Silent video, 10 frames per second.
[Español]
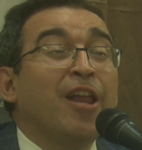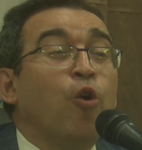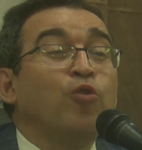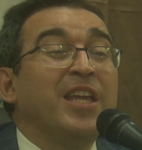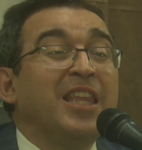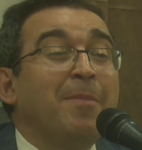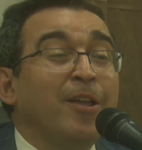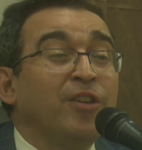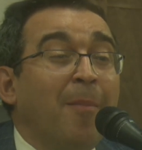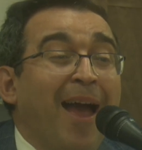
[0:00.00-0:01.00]
el
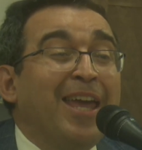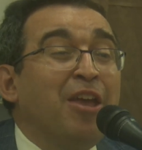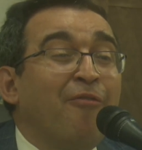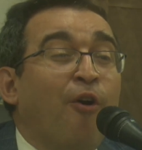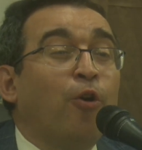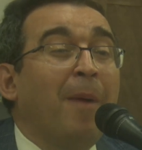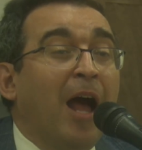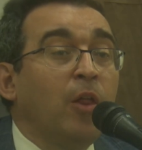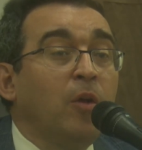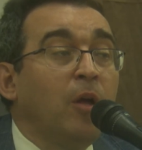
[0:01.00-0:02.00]
consentimiento se llama
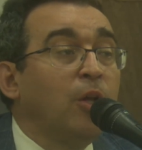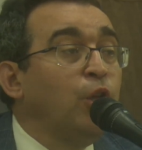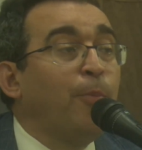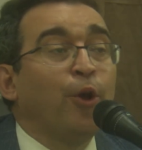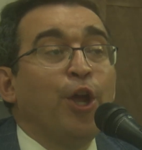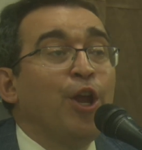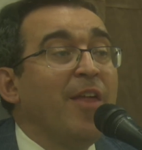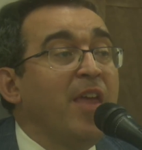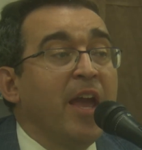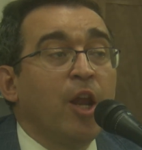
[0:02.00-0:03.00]
informado, no porque yo
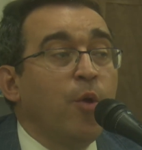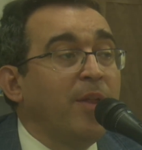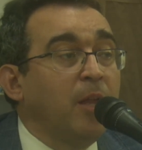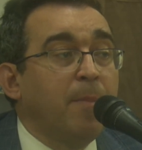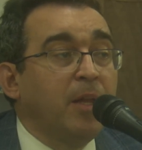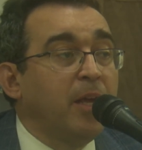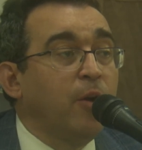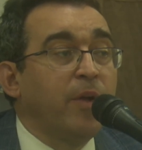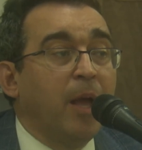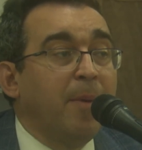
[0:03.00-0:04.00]
le dije que lo iba a intervenir
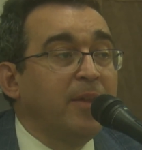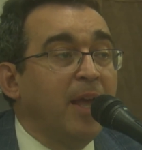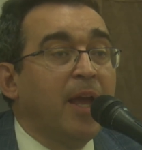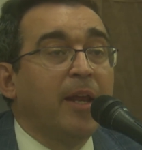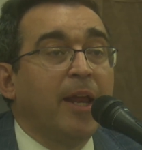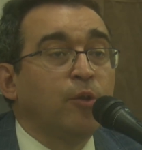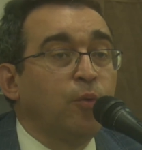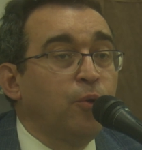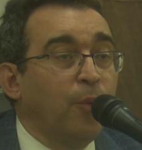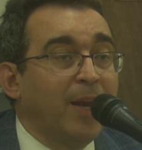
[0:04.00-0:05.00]
quirúrgicamente en el
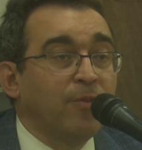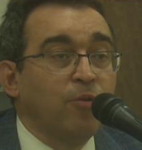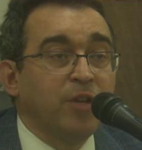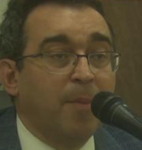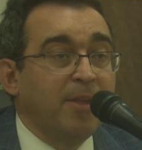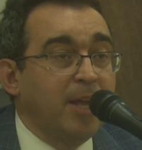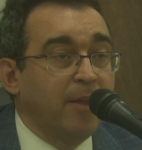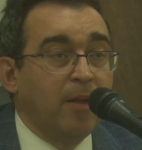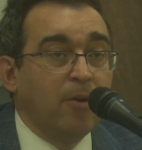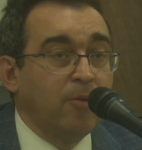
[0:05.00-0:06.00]
turno de las 11 de la
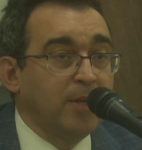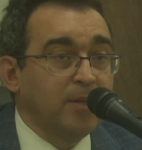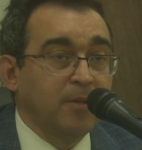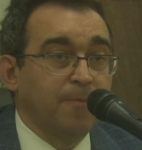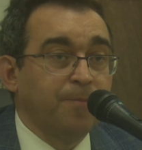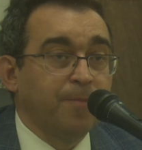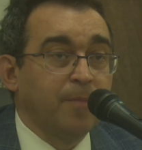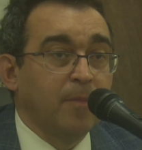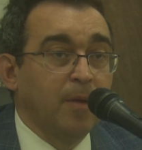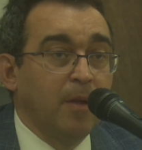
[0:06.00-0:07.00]
mañana del lunes.
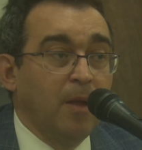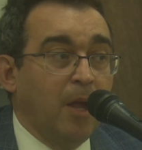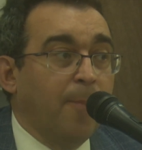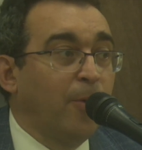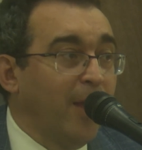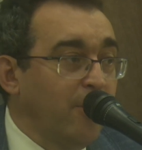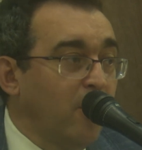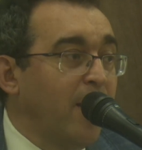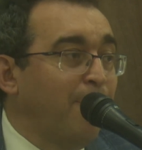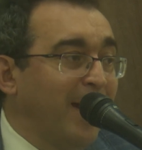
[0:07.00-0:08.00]
Es porque
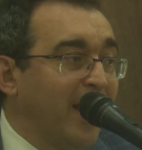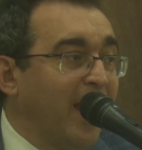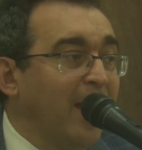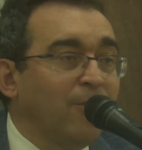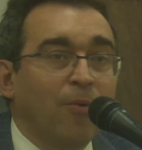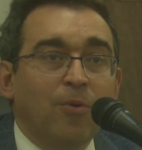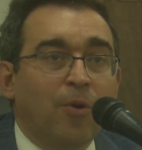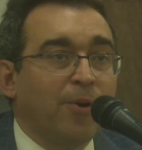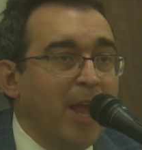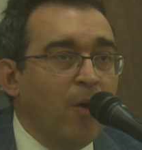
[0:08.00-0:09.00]
yo le expliqué todos
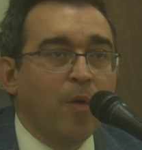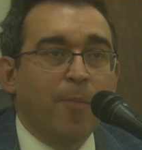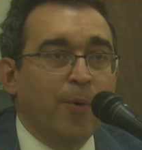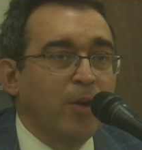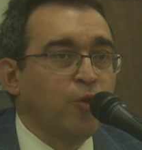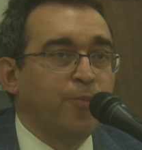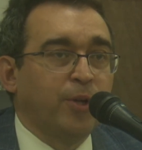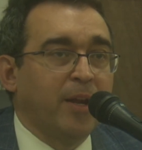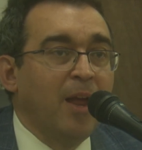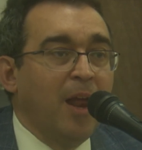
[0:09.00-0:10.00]
los riesgos que puede
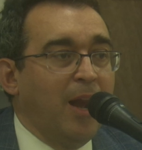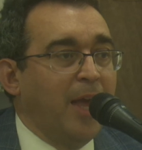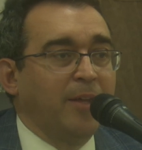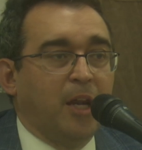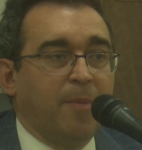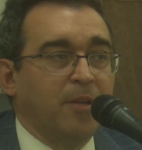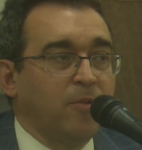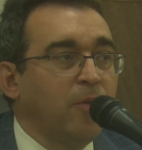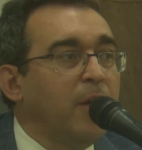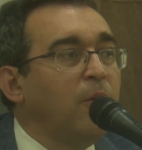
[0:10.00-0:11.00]
suponer la
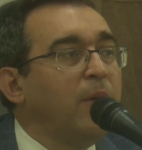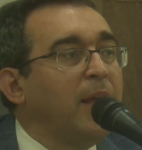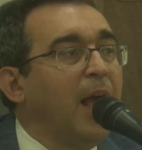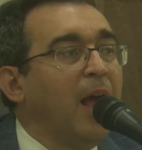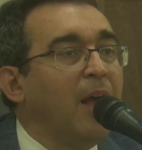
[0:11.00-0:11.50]
intervención quirúrgica.